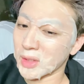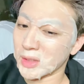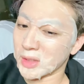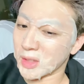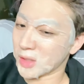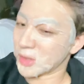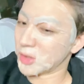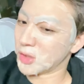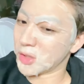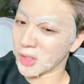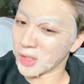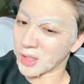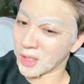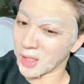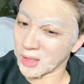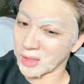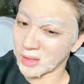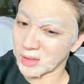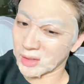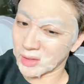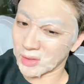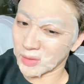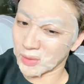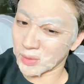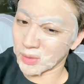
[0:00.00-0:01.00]
제 취향이
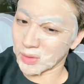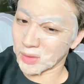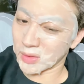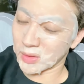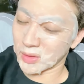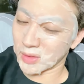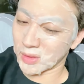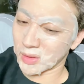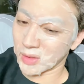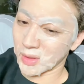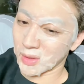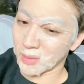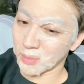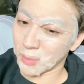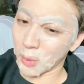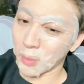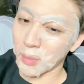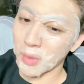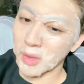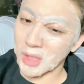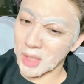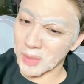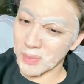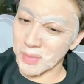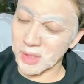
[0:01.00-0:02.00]
아니더라고요.
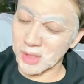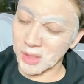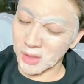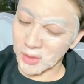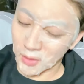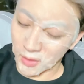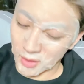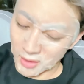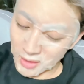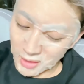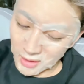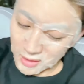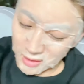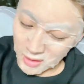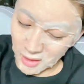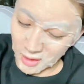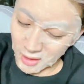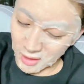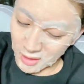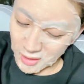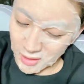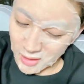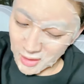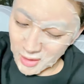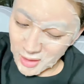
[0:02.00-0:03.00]
보면 재밌을 것 같긴
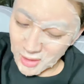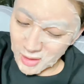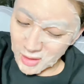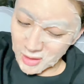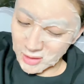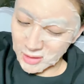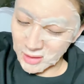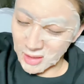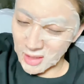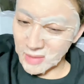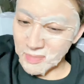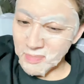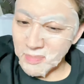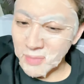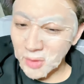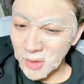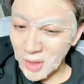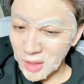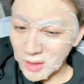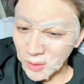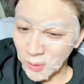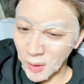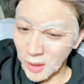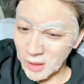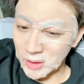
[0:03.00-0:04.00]
한데 그
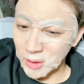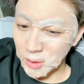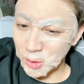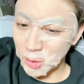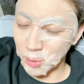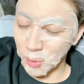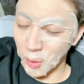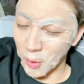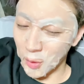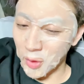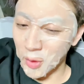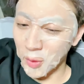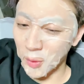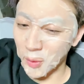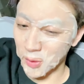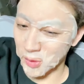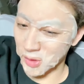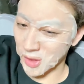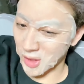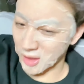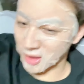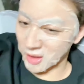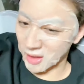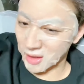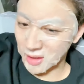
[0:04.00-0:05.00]
입문하는 과정이 좀 어려워요
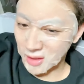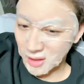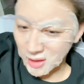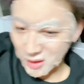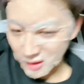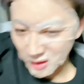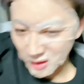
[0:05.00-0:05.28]
제가.